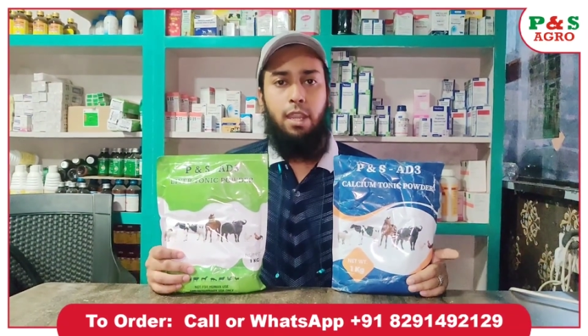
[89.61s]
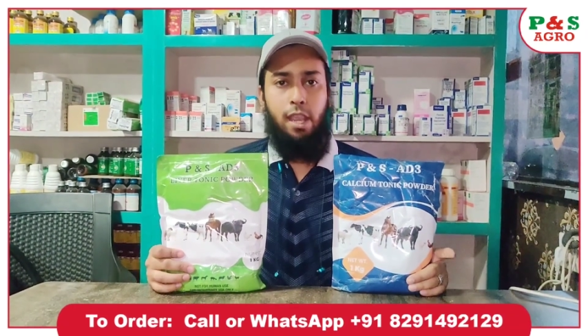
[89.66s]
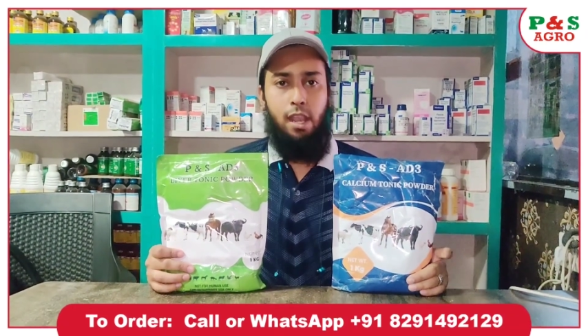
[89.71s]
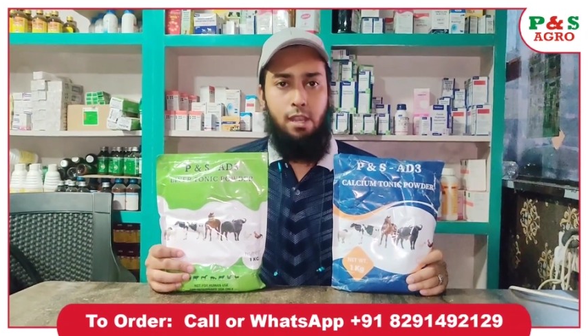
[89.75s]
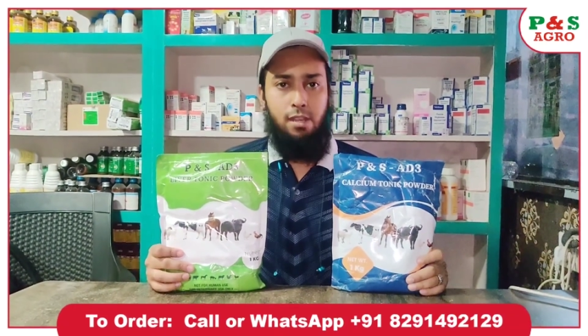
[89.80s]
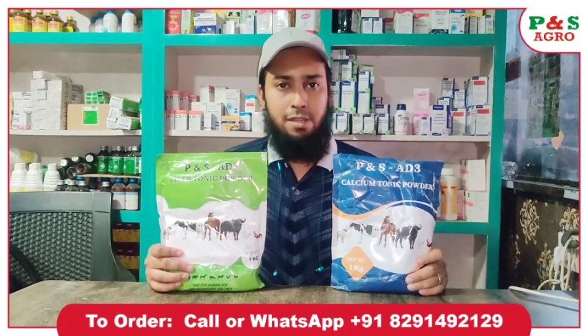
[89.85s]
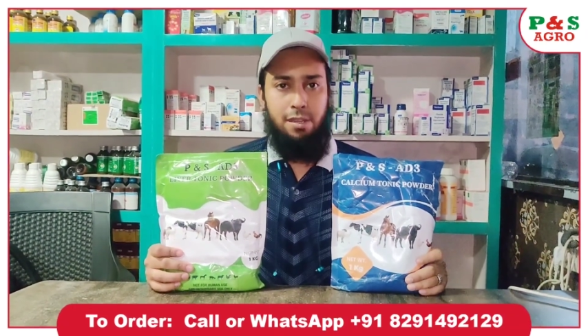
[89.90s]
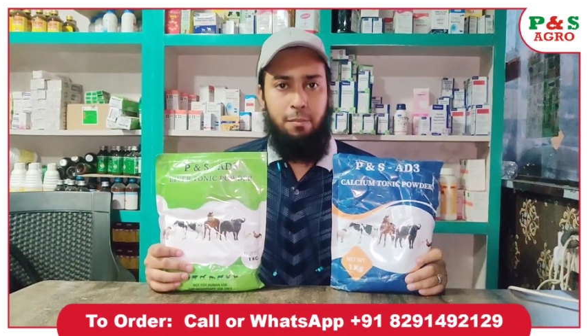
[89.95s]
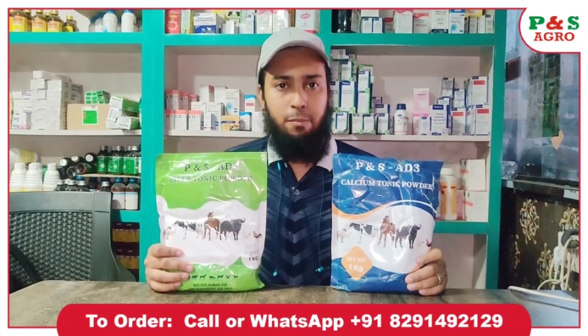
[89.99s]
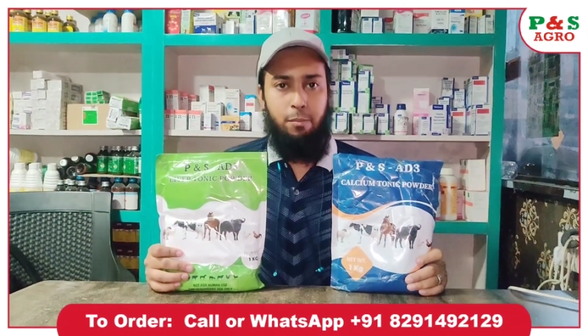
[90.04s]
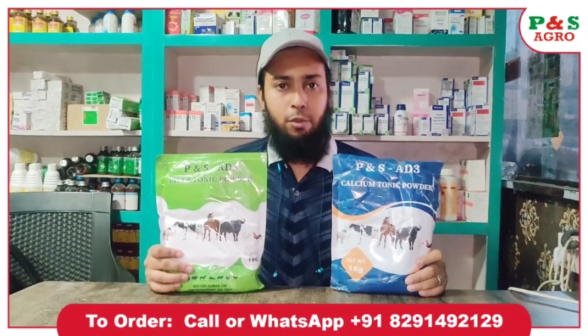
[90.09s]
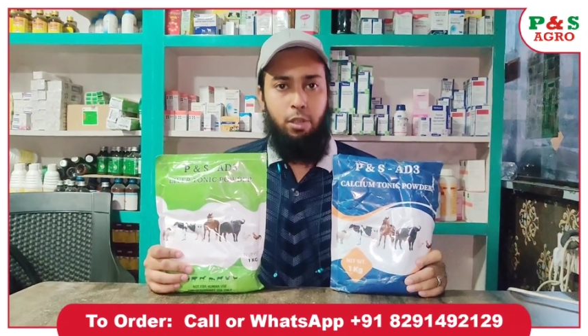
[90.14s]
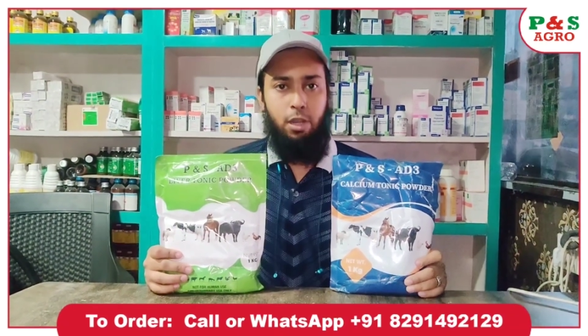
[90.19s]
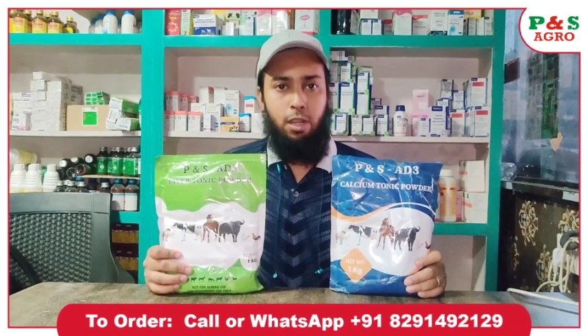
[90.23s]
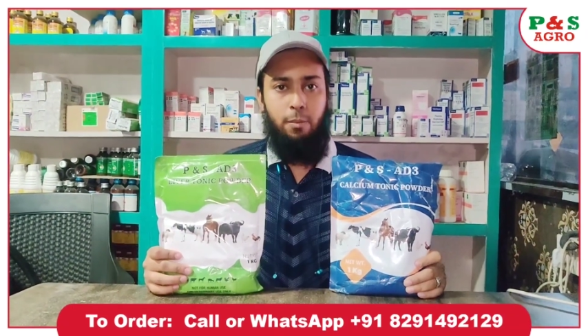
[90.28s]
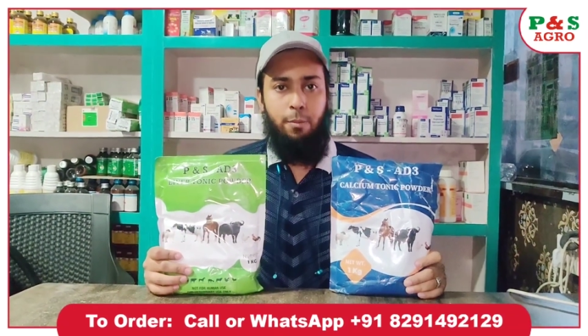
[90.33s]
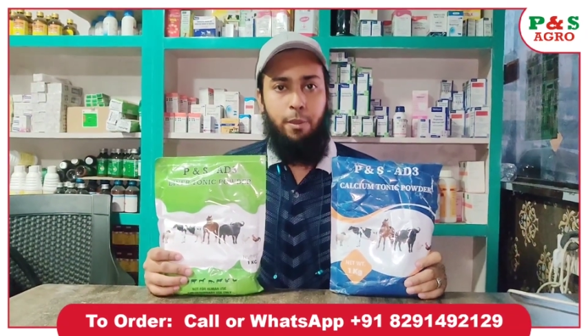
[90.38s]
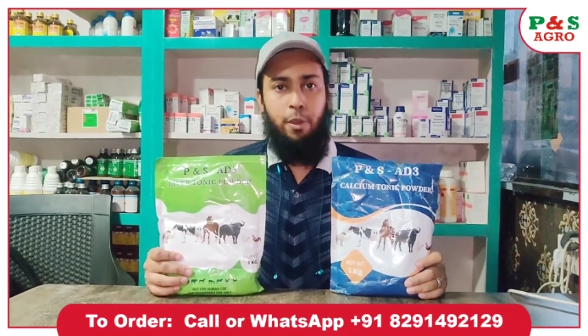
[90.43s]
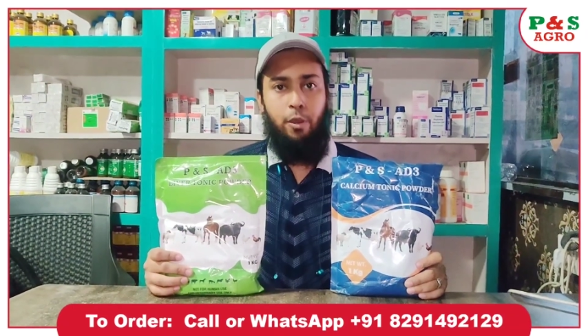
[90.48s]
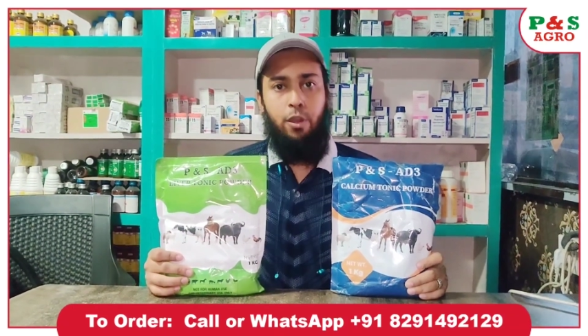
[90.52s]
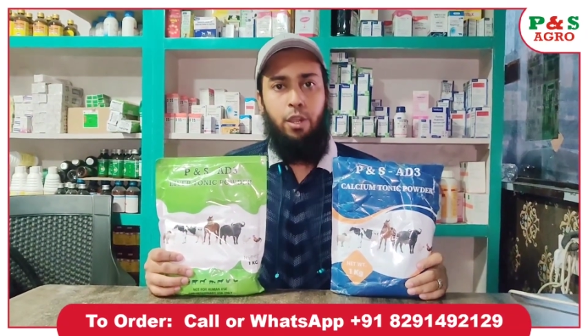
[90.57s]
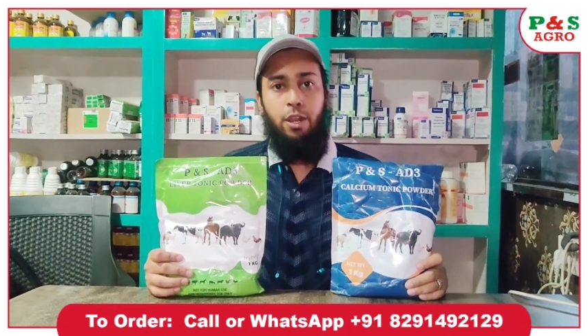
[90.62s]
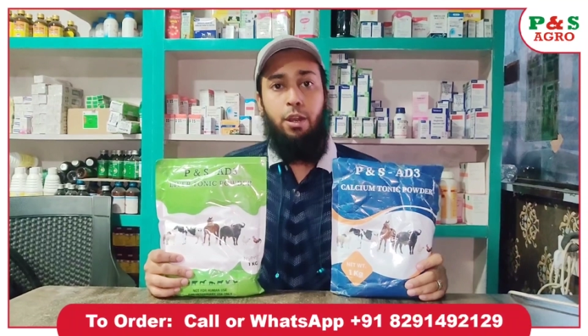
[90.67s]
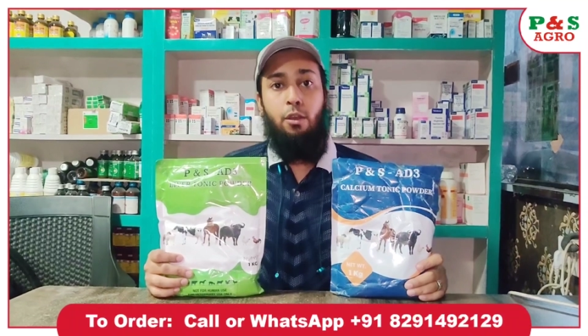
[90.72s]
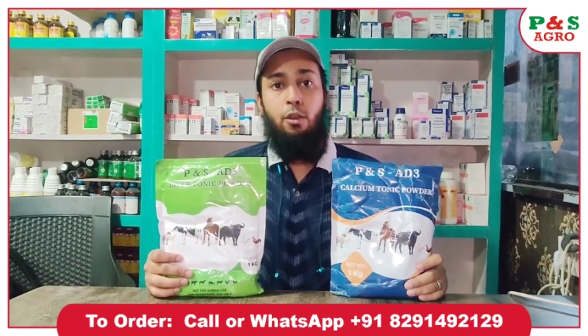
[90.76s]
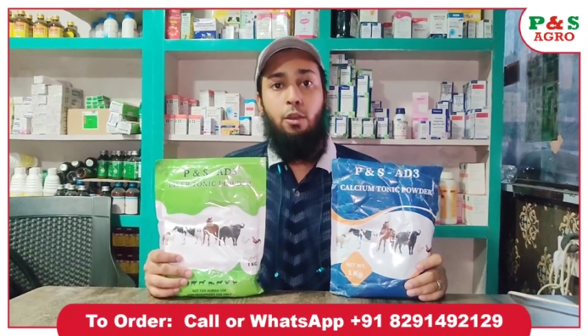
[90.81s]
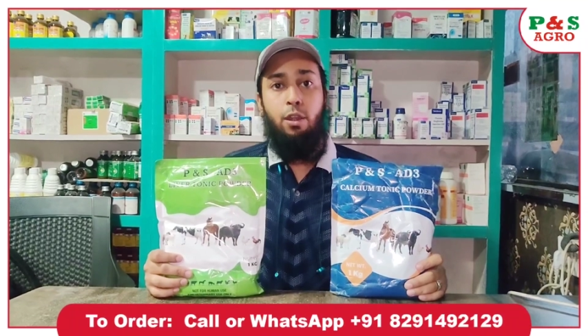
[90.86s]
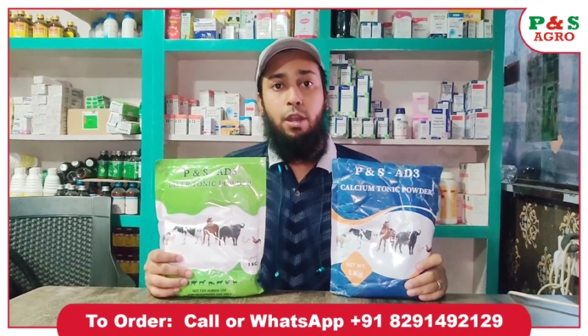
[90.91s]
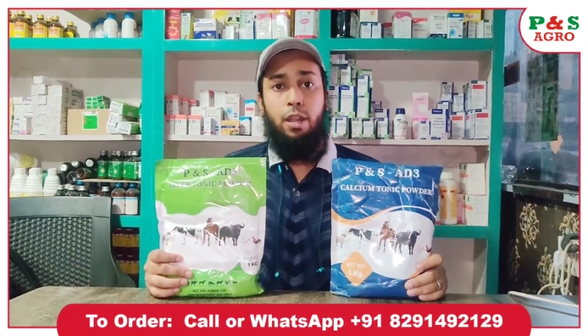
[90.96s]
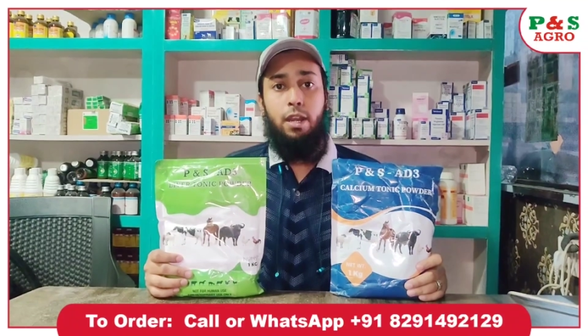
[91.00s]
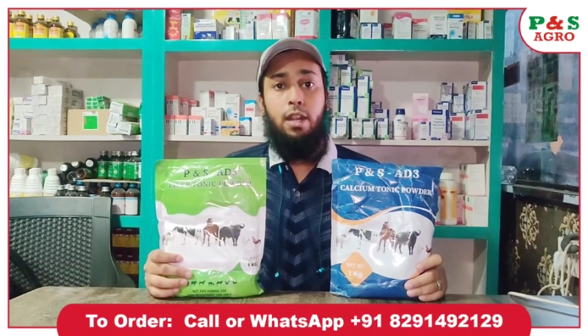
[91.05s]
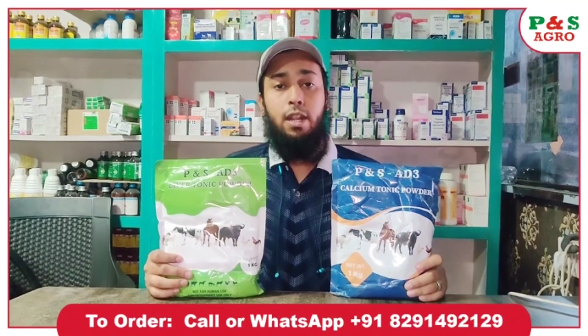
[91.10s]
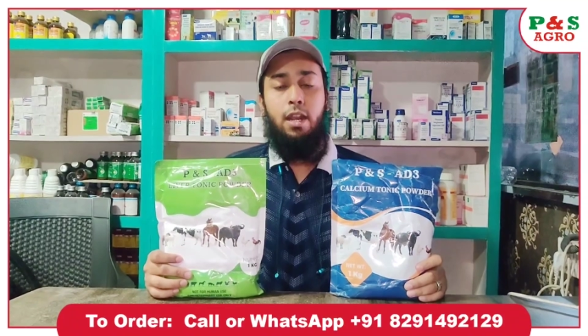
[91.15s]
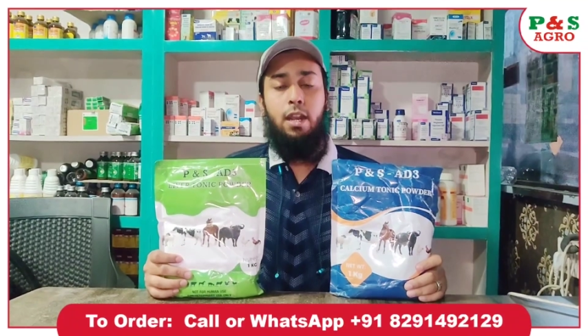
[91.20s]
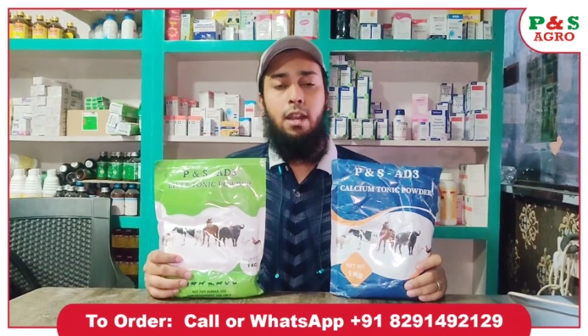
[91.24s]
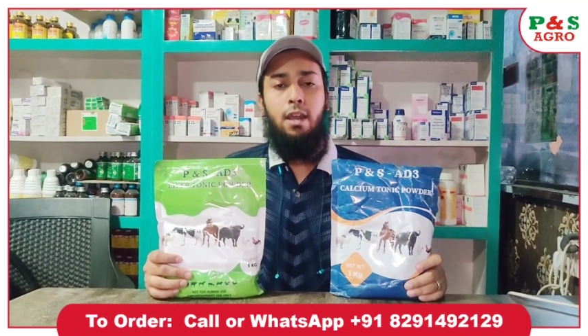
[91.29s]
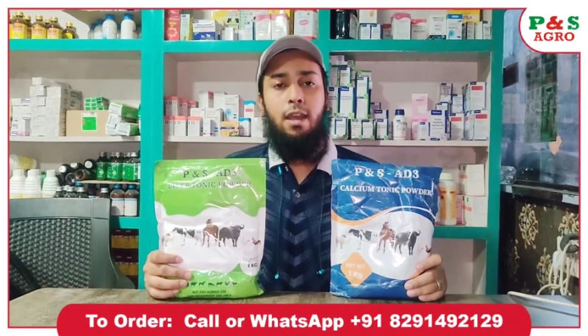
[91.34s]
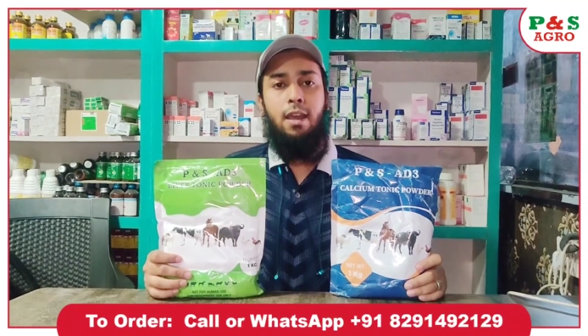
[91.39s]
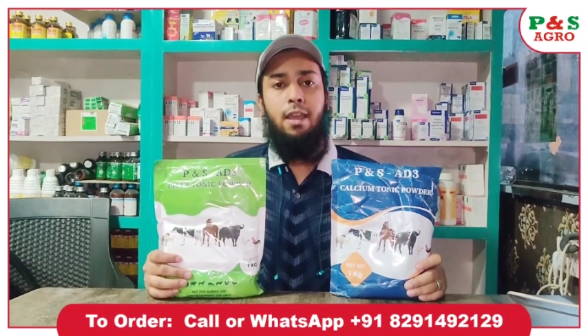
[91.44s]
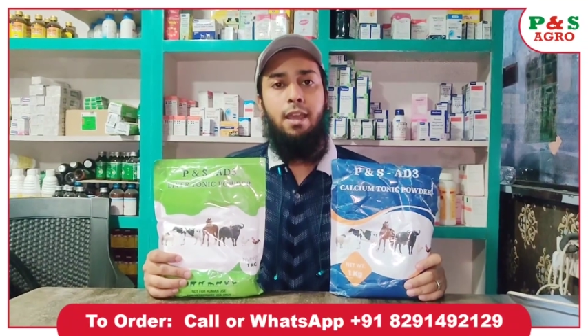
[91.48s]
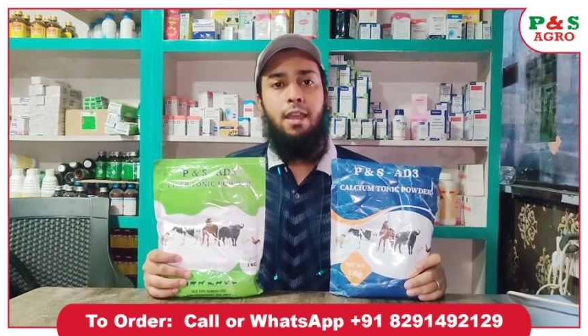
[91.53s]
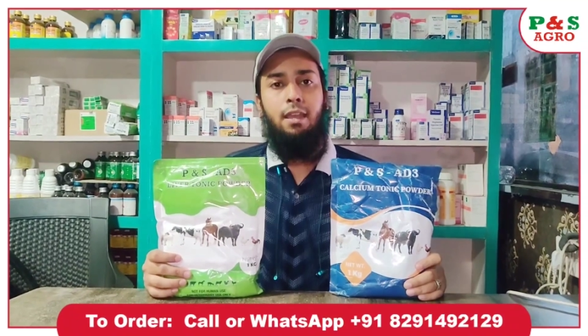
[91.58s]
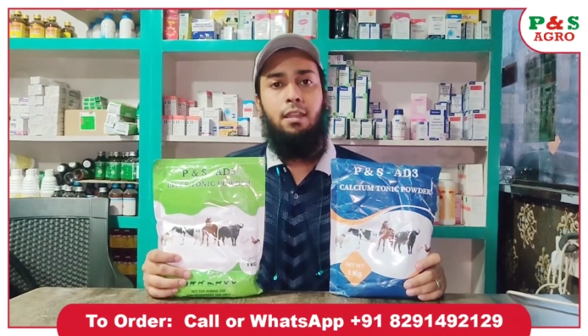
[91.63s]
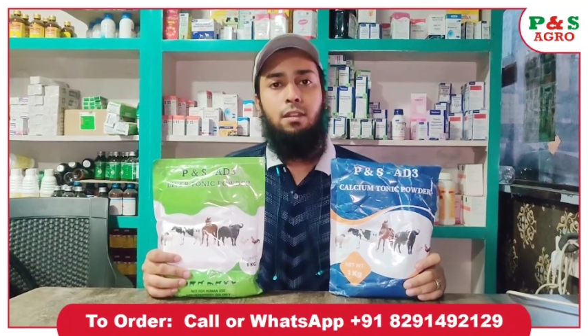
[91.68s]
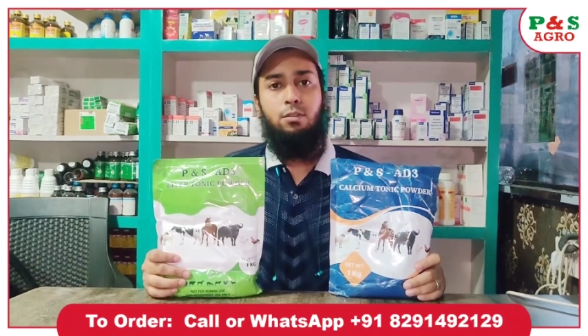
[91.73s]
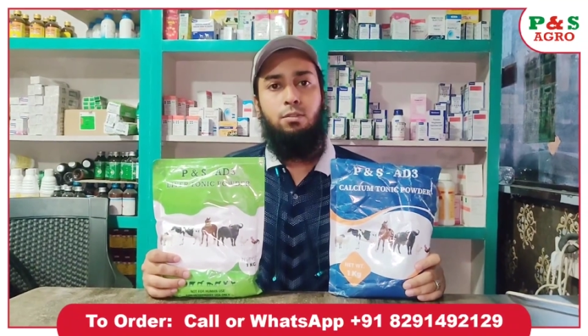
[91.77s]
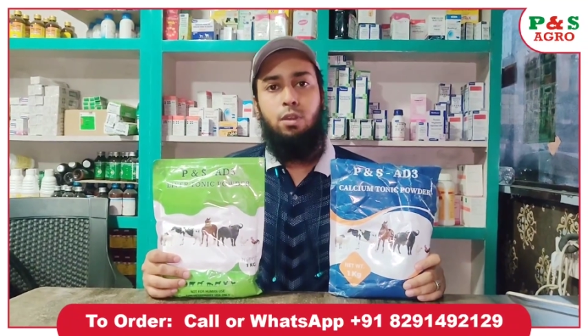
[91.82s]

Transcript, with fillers: कैल्शियम टॉनिक पाउडर ऑर्डर करना है